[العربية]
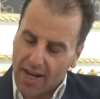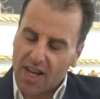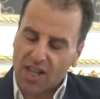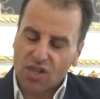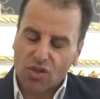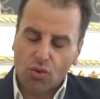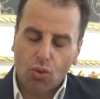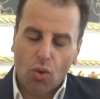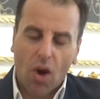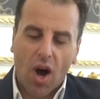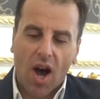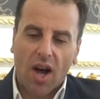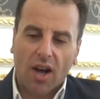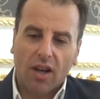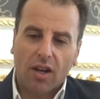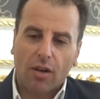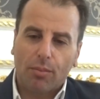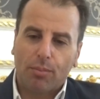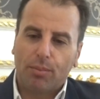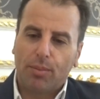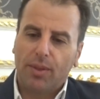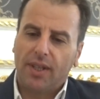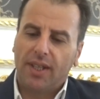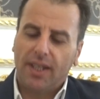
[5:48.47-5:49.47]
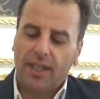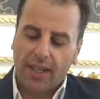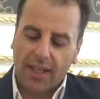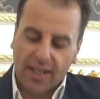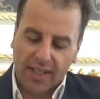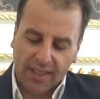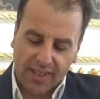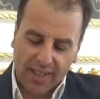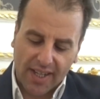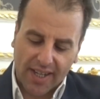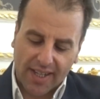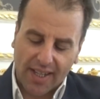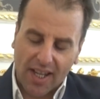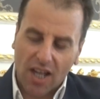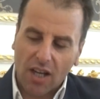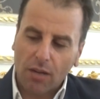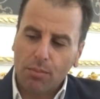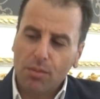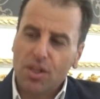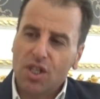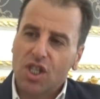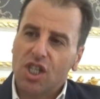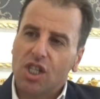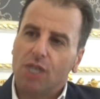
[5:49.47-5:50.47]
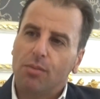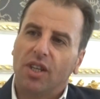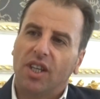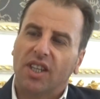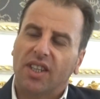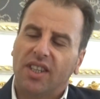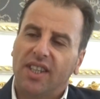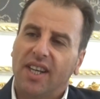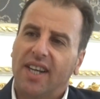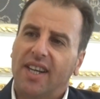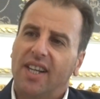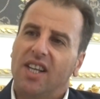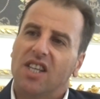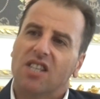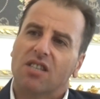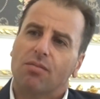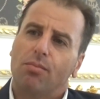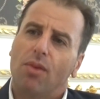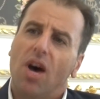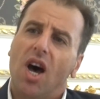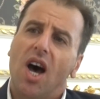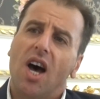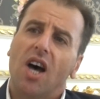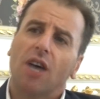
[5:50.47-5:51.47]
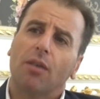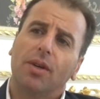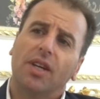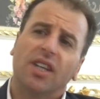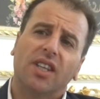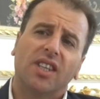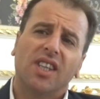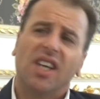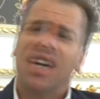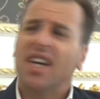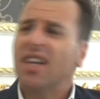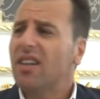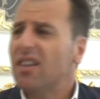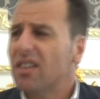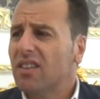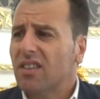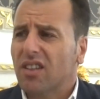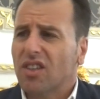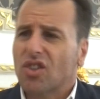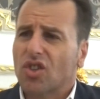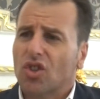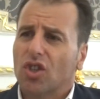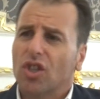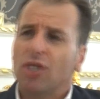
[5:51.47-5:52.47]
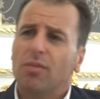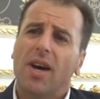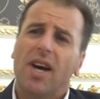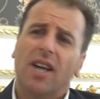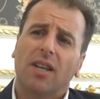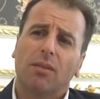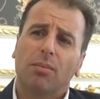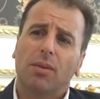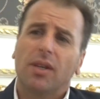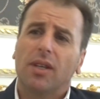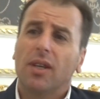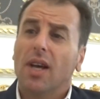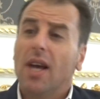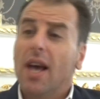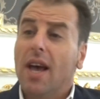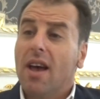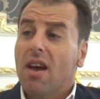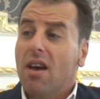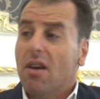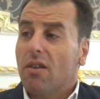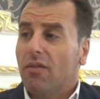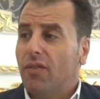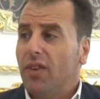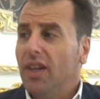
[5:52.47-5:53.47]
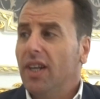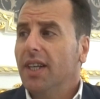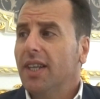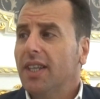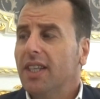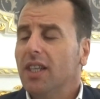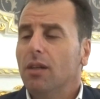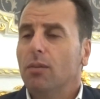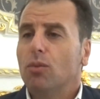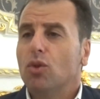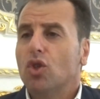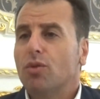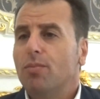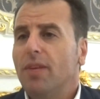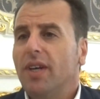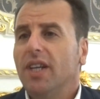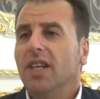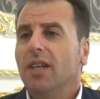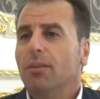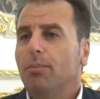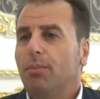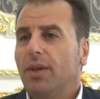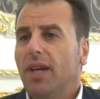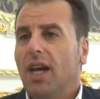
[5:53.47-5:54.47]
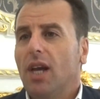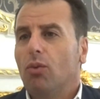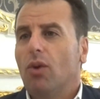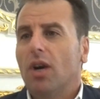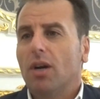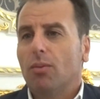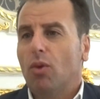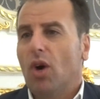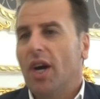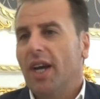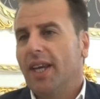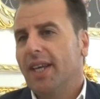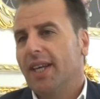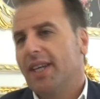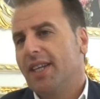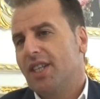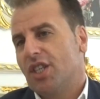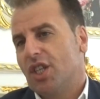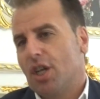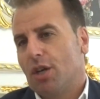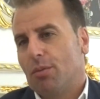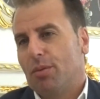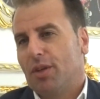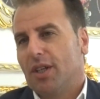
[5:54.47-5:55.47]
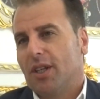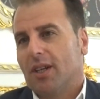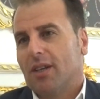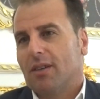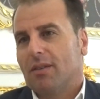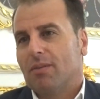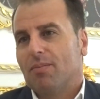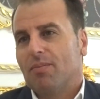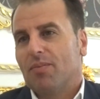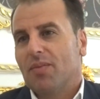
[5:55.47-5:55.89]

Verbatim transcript: اذواق باختيار الاقمشه باختيار الاصباغ باختيار التشطيبات فنحن كنا مجبرين بالوان معينه جايبينها